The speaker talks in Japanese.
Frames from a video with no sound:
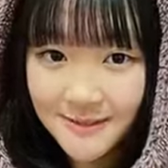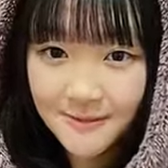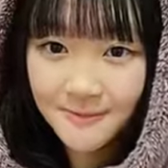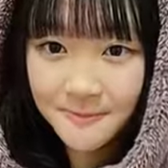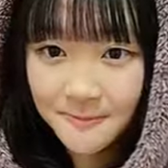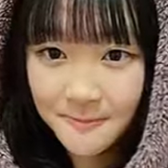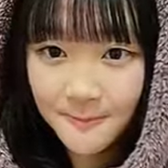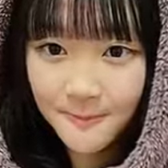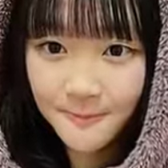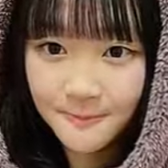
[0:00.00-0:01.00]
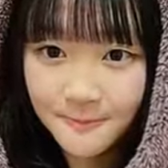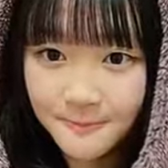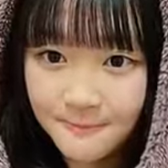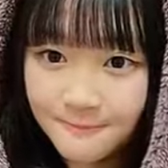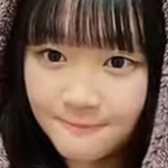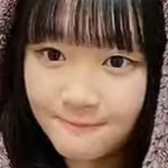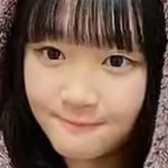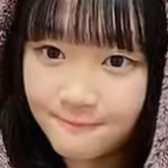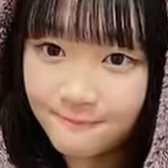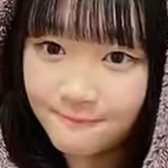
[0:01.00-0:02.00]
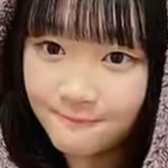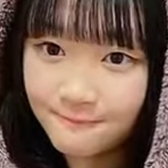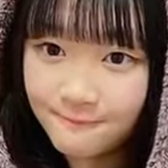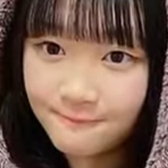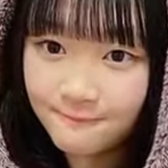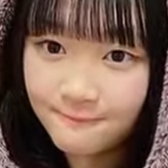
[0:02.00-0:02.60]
3期生で一番本当にありがとうございま